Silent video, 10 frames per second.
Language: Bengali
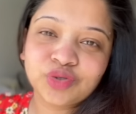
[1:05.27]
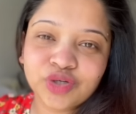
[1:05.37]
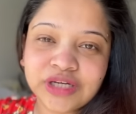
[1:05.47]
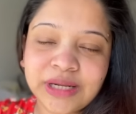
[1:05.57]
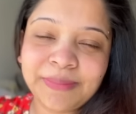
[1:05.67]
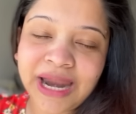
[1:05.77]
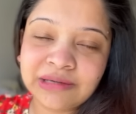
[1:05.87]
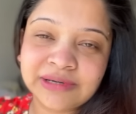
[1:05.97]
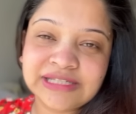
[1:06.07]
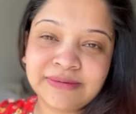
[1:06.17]
টোট এই
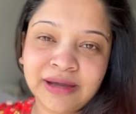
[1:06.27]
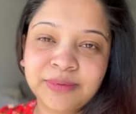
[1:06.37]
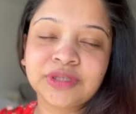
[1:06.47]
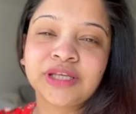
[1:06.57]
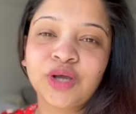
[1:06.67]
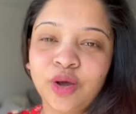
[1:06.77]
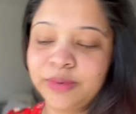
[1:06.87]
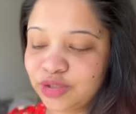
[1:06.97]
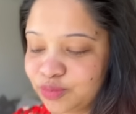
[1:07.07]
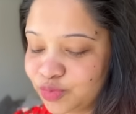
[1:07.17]
ভারী ভারী জামা কাপড় থেকে
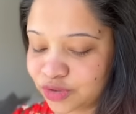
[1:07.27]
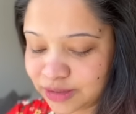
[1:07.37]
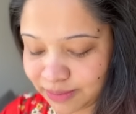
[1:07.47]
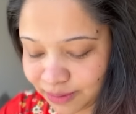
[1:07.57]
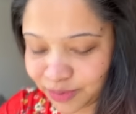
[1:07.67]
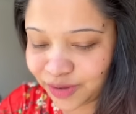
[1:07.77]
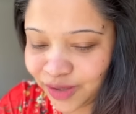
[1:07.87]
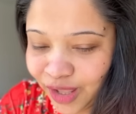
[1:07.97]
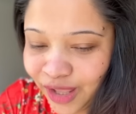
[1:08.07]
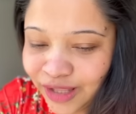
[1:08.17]
কবে একটু মুক্তি পাবো
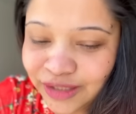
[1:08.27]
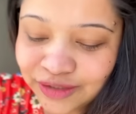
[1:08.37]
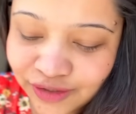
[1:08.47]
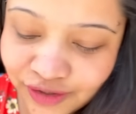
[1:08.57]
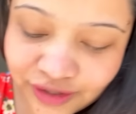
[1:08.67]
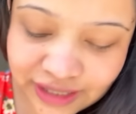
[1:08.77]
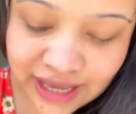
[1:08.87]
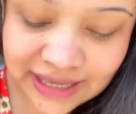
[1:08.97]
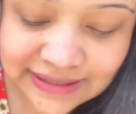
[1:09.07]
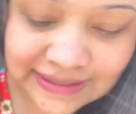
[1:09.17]
তো
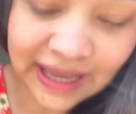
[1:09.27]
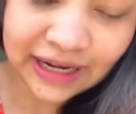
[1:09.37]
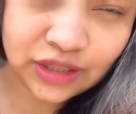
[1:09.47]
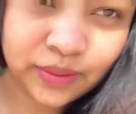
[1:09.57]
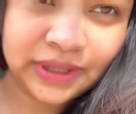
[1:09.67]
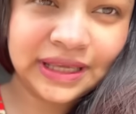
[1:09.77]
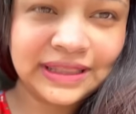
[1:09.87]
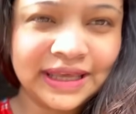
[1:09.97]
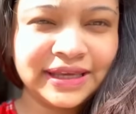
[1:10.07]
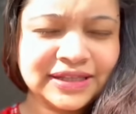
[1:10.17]
ইয়াস কালকে তোমাদেরকে
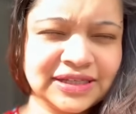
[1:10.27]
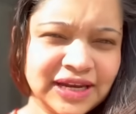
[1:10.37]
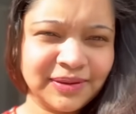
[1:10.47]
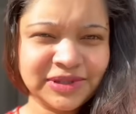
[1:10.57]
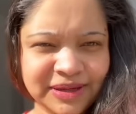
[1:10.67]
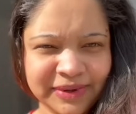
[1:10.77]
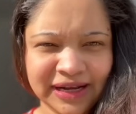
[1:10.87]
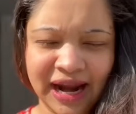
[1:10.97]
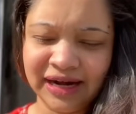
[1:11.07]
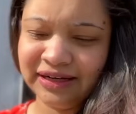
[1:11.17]
দেখেছিলাম যে আমার
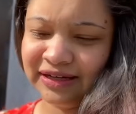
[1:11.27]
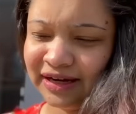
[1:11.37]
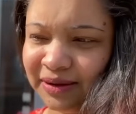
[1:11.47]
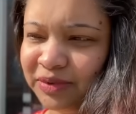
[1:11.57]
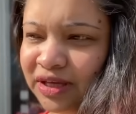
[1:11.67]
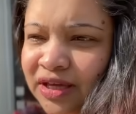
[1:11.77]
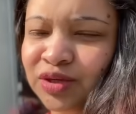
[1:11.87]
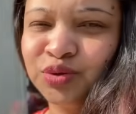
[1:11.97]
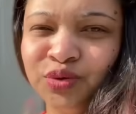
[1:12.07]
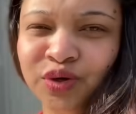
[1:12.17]
গার্ডেনে আমি
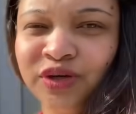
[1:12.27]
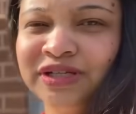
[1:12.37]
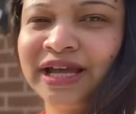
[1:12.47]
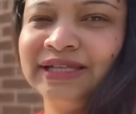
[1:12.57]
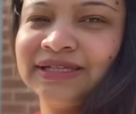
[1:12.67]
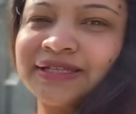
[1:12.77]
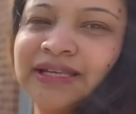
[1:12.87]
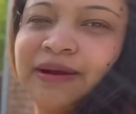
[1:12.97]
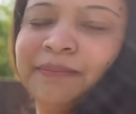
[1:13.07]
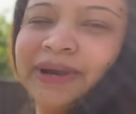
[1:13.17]
সুন্দর করে
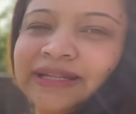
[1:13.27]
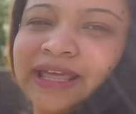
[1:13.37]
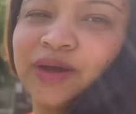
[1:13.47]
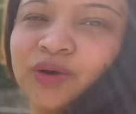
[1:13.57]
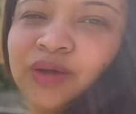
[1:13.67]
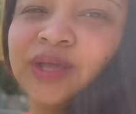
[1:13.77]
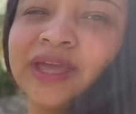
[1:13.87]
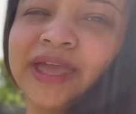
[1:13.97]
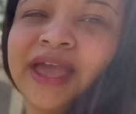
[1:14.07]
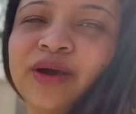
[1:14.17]
সাজিয়েছিলাম বাট দেখো
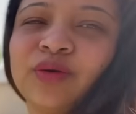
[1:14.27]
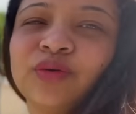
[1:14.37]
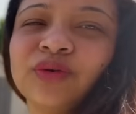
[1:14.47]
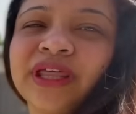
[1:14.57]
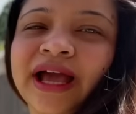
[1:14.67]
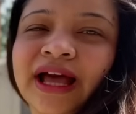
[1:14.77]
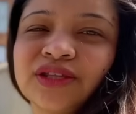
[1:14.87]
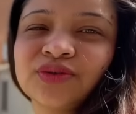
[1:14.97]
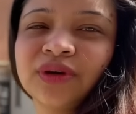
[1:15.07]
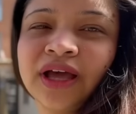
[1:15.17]
এখন কোথায়
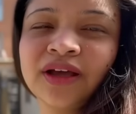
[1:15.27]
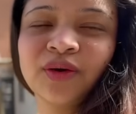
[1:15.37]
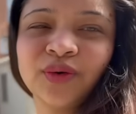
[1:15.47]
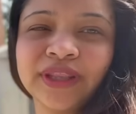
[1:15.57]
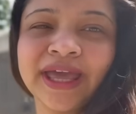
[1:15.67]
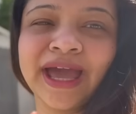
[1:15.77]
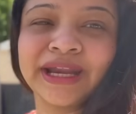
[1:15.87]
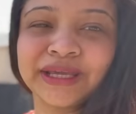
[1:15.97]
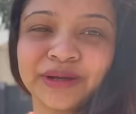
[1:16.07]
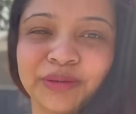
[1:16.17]
গাছগুলা কোথায়
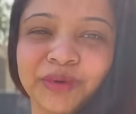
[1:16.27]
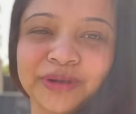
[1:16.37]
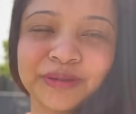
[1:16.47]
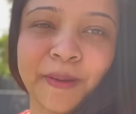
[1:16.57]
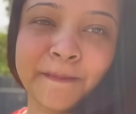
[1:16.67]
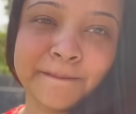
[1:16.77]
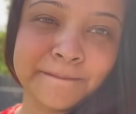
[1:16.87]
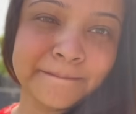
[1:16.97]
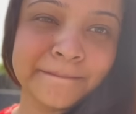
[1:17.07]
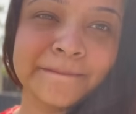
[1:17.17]
হারিয়ে গেলো বলো তো
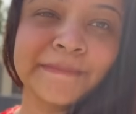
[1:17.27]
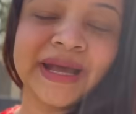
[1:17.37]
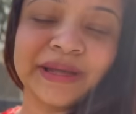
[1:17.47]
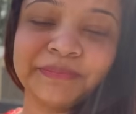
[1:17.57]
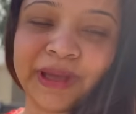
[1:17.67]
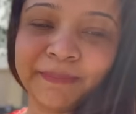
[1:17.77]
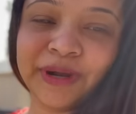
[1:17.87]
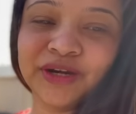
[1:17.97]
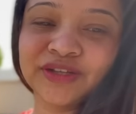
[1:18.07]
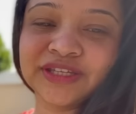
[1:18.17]

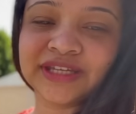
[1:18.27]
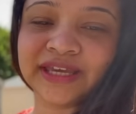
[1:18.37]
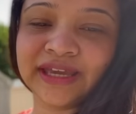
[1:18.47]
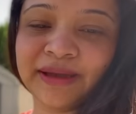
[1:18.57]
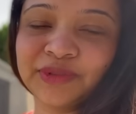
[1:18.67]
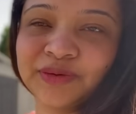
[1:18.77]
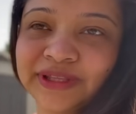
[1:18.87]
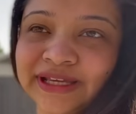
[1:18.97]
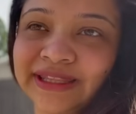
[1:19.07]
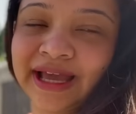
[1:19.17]
ব্যাপার হচ্ছে আমি
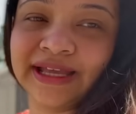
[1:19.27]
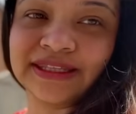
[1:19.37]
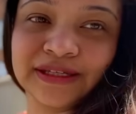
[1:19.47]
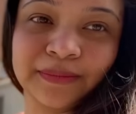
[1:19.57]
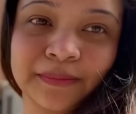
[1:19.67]
তোমাদেরকে দেখাচ্ছি